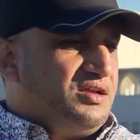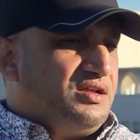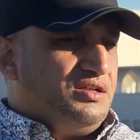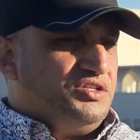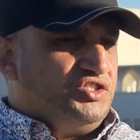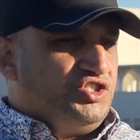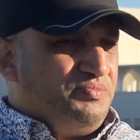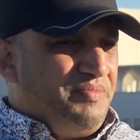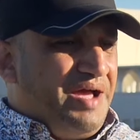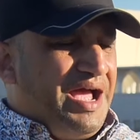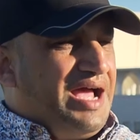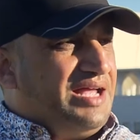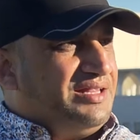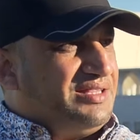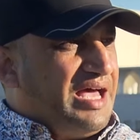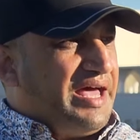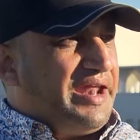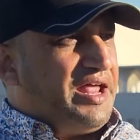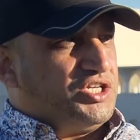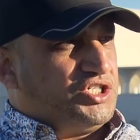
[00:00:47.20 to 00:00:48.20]
الجماعه
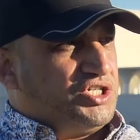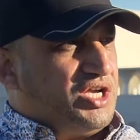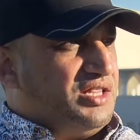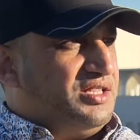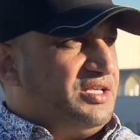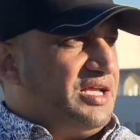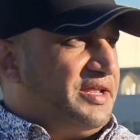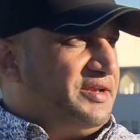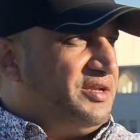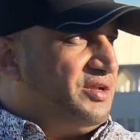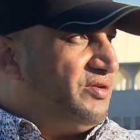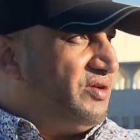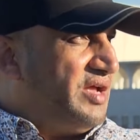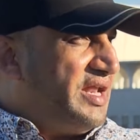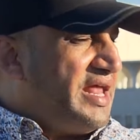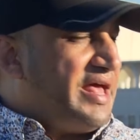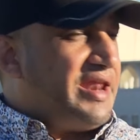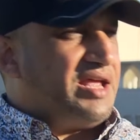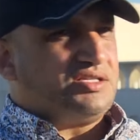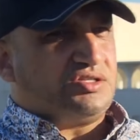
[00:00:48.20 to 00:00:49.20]
تاع رشاد يعني
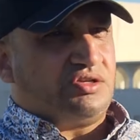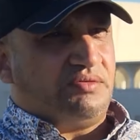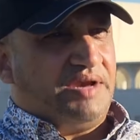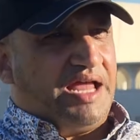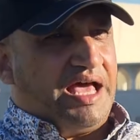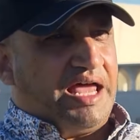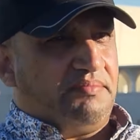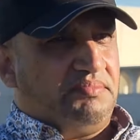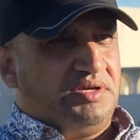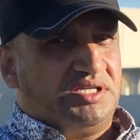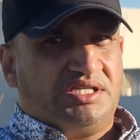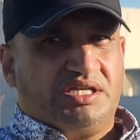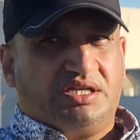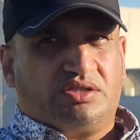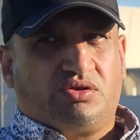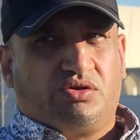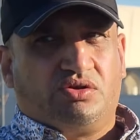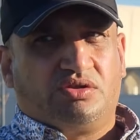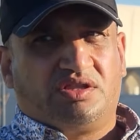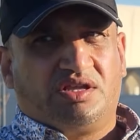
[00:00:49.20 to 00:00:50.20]
على راسهم العربي
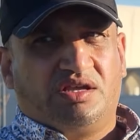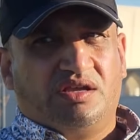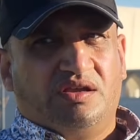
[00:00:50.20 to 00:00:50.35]
زيطوت